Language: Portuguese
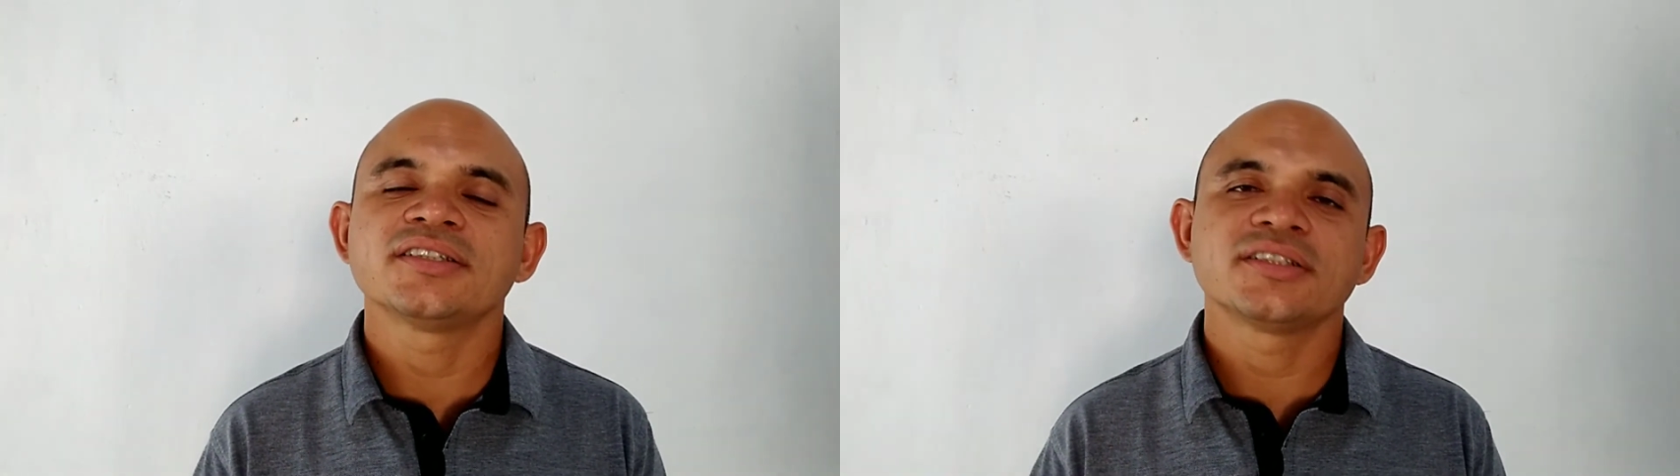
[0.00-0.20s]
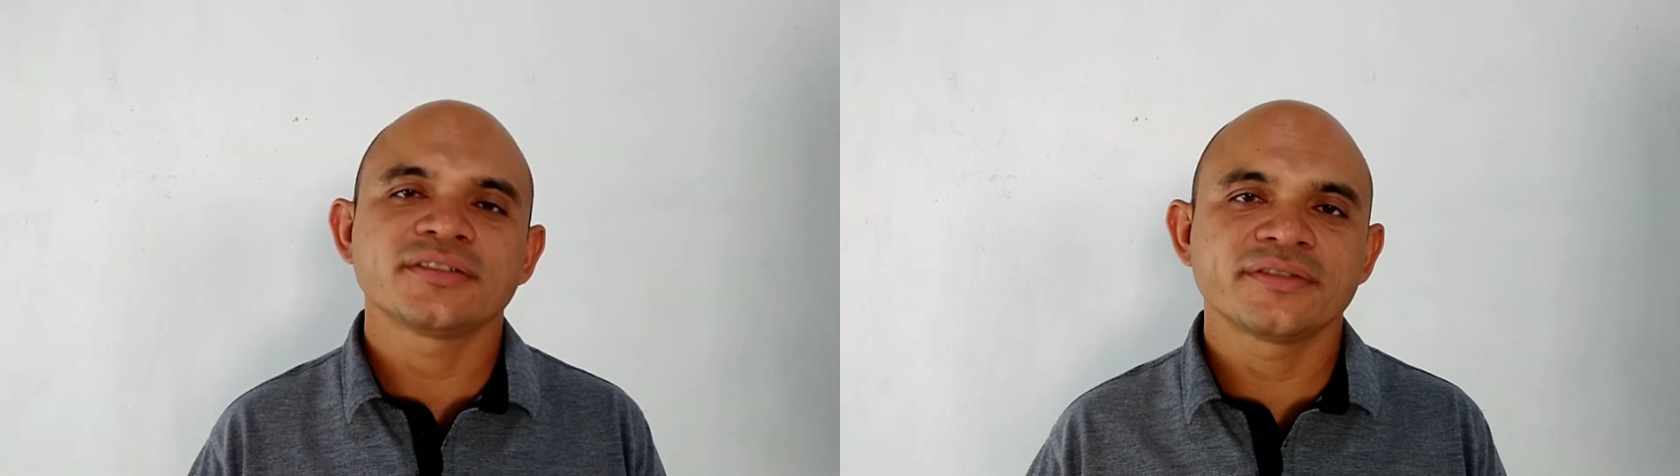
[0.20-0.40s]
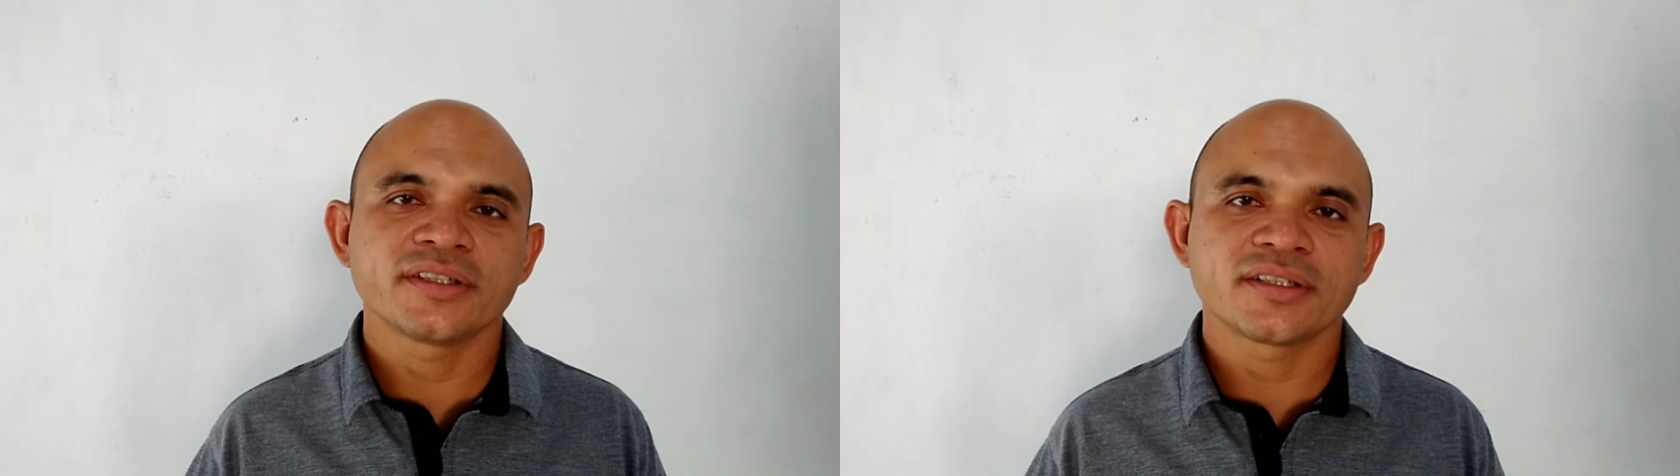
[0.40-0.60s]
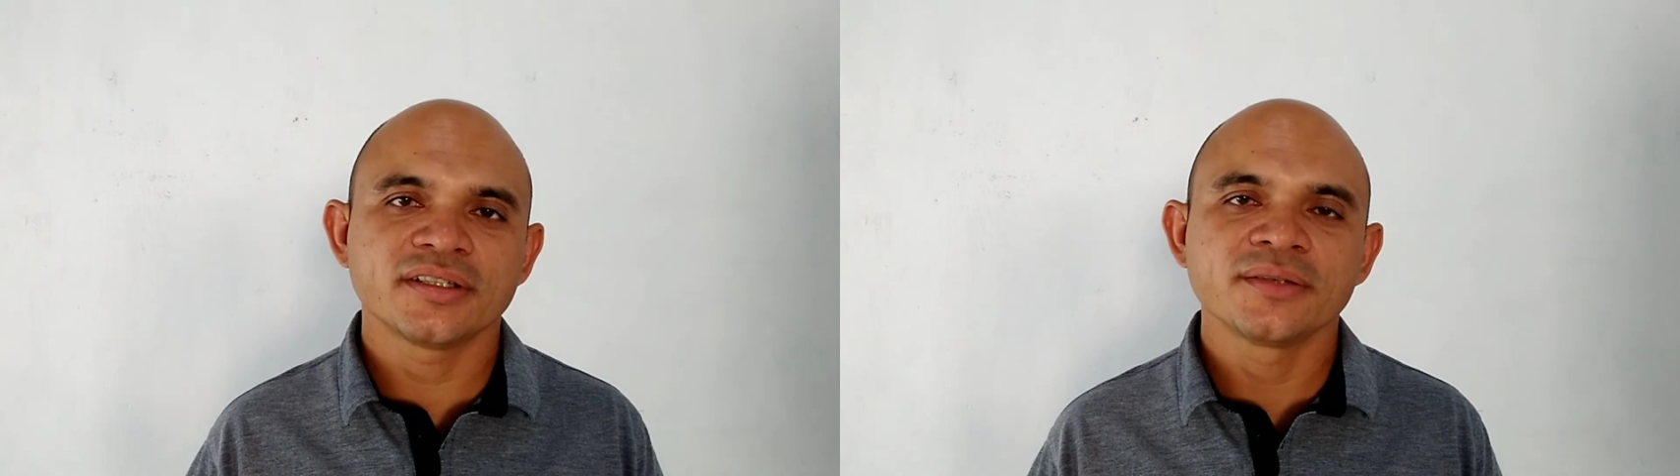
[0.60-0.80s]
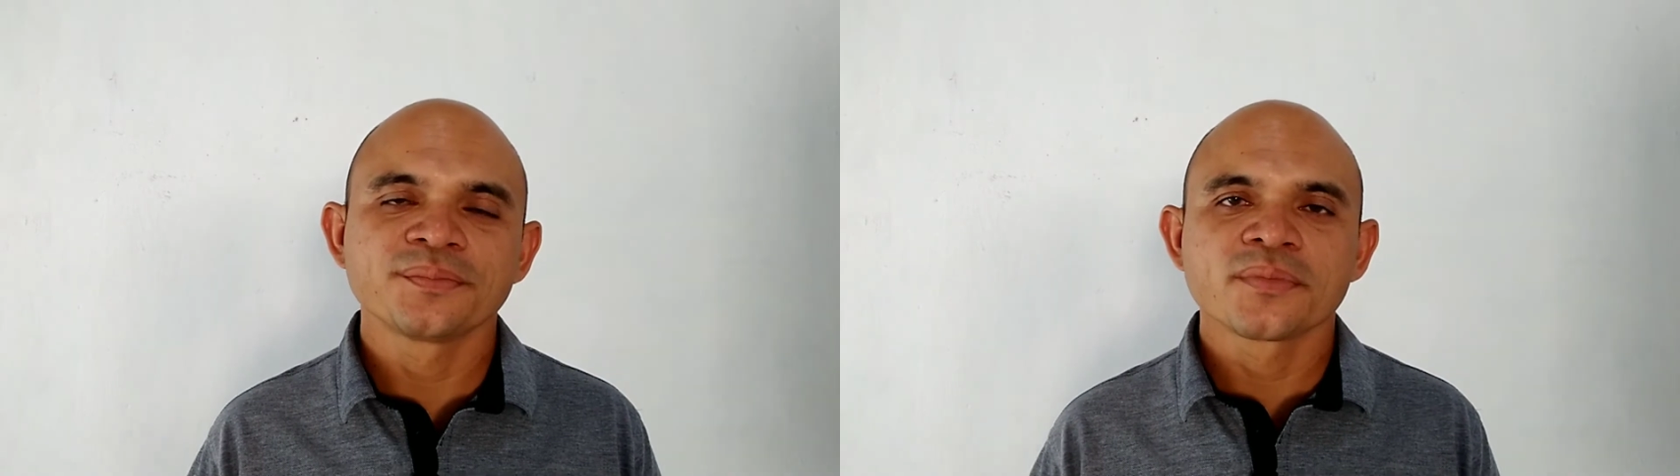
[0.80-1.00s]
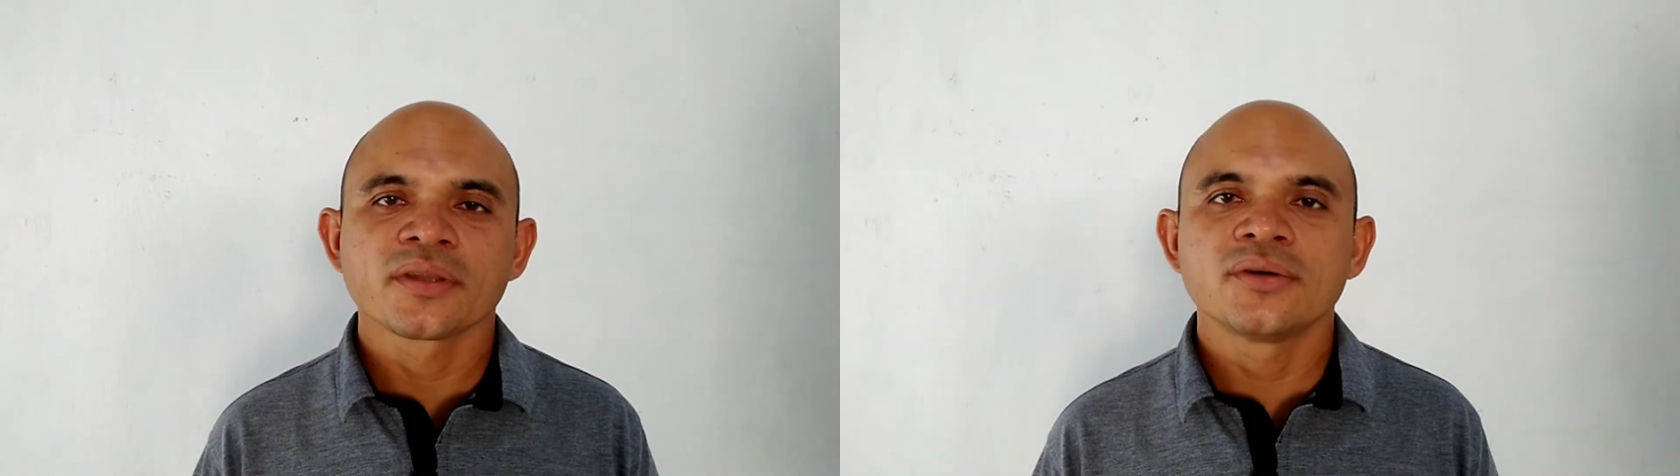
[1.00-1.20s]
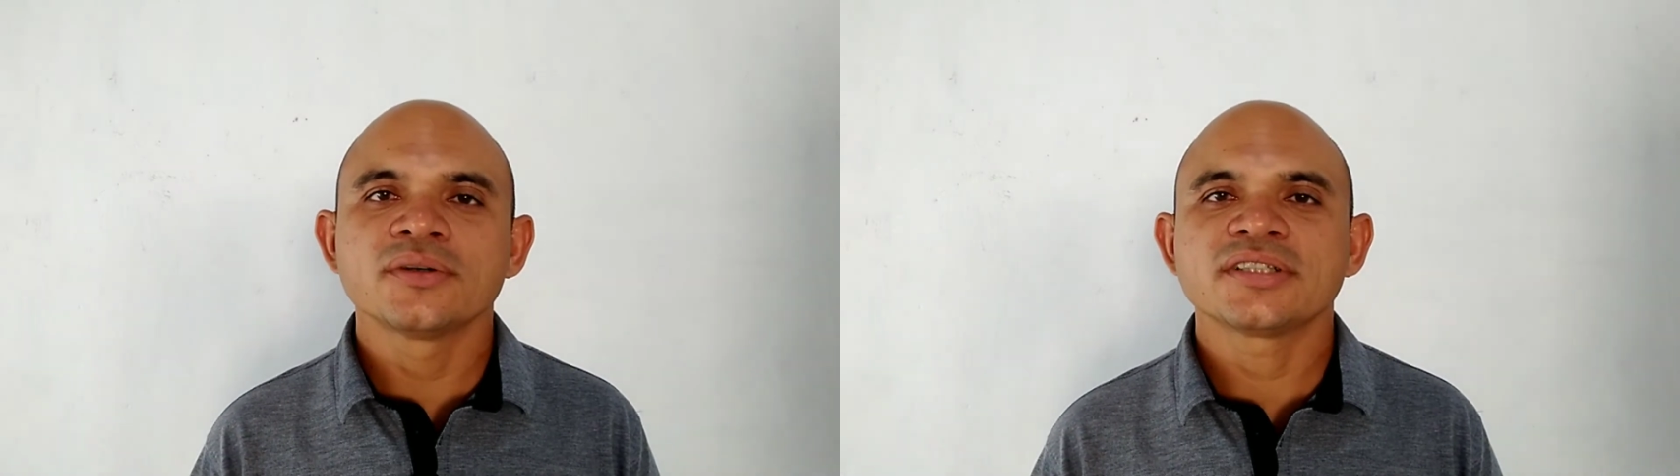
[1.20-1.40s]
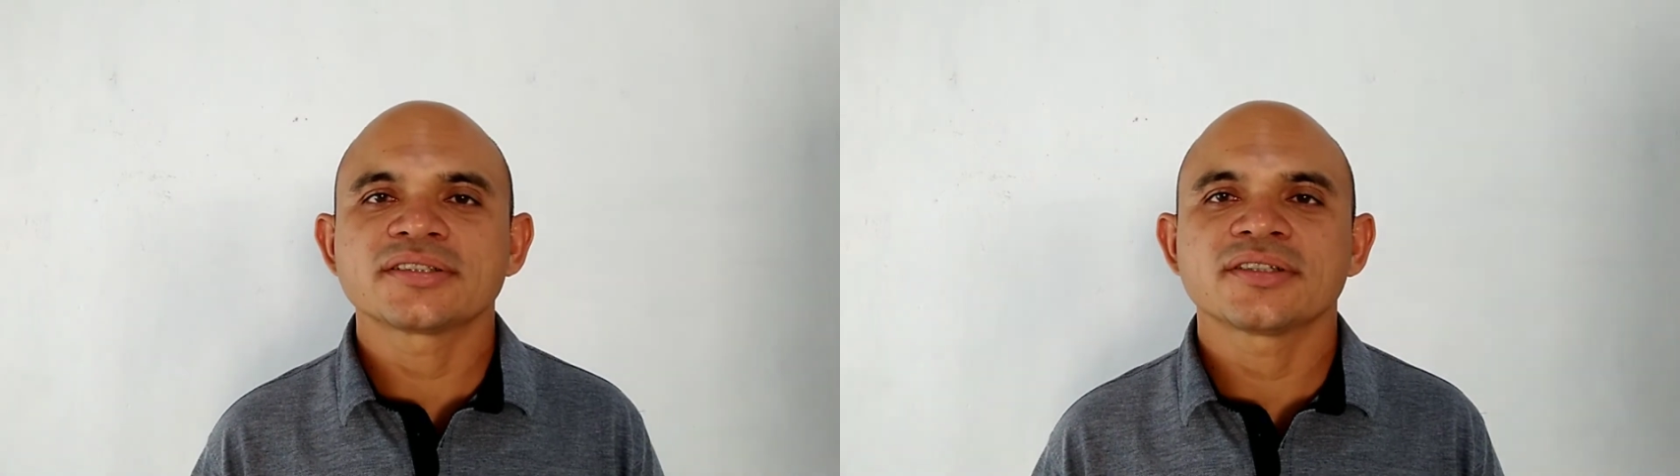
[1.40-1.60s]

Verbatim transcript: A gente vê que hoje a